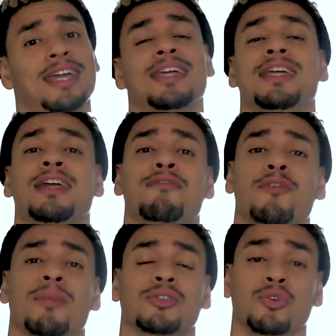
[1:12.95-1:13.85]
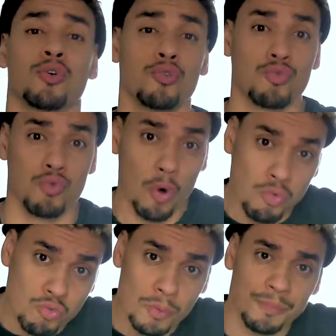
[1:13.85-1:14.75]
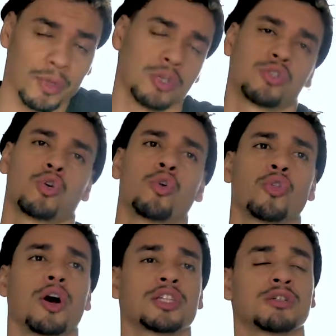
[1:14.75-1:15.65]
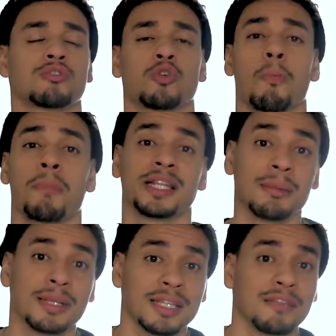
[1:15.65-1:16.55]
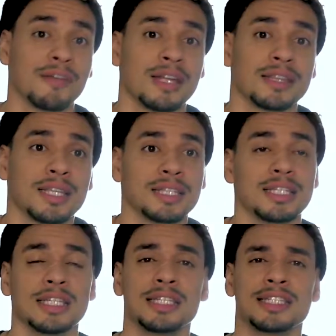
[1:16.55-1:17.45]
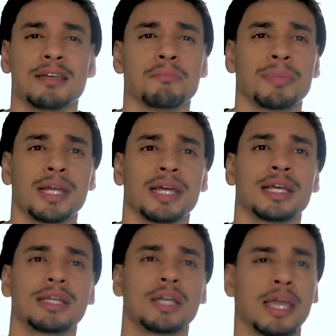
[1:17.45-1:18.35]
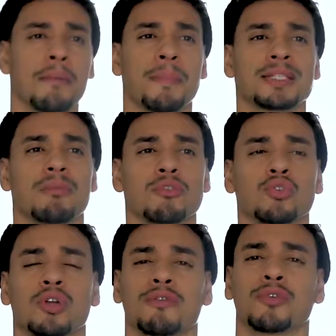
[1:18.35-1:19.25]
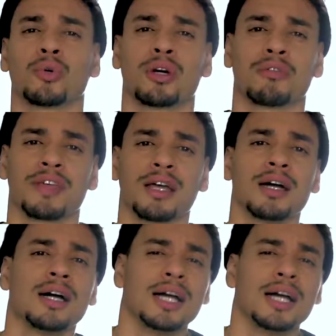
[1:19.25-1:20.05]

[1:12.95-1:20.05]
y el formato RAW son dos archivos completamente diferentes y siempre que empezamos con la fotografía